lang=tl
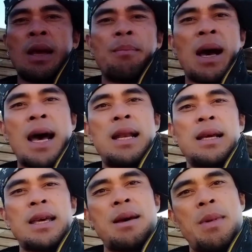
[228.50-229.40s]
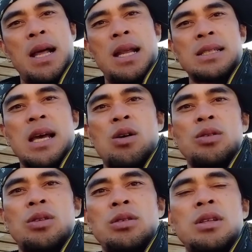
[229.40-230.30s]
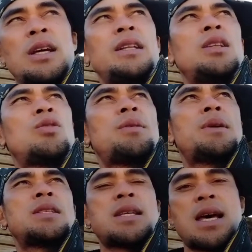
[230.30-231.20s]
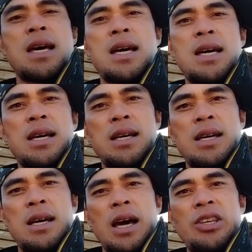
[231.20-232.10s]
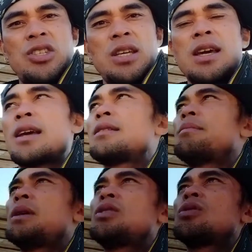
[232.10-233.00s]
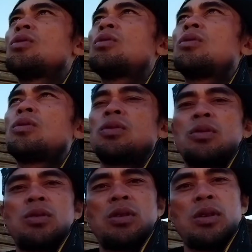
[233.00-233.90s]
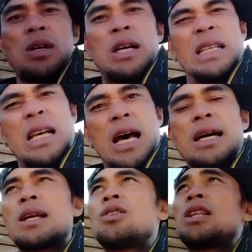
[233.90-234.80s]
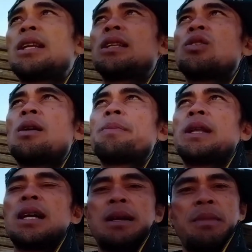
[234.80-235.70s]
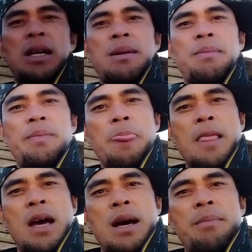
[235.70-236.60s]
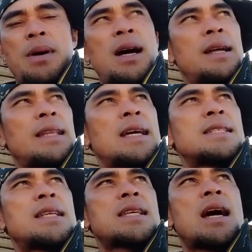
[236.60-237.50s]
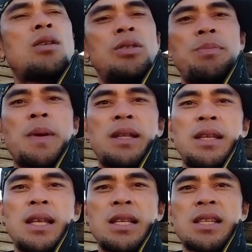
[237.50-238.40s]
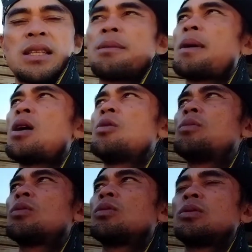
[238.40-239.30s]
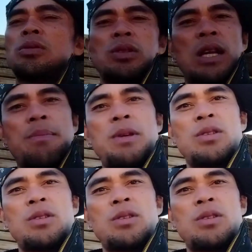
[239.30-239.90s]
mahal kaya mahal ang sahod doon dito naman sa ay chicken medyo isang araw nila dito ang pinakamataas mataas na sahod, depende na rin sa trabaho mo kung grabe yung